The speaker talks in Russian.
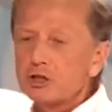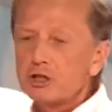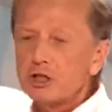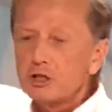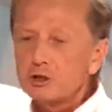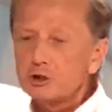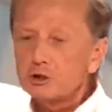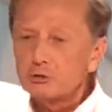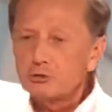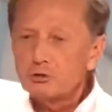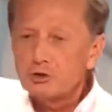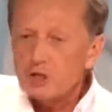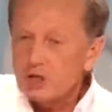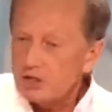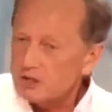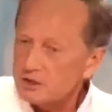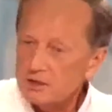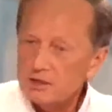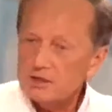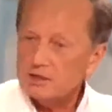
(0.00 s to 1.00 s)
те, что
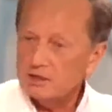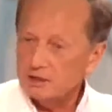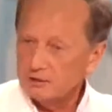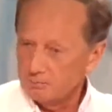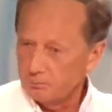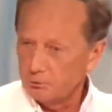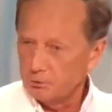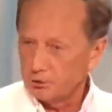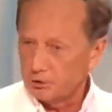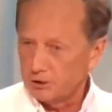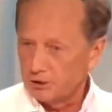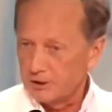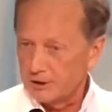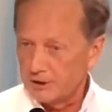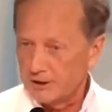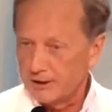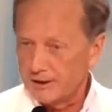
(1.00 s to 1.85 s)
честно заработал.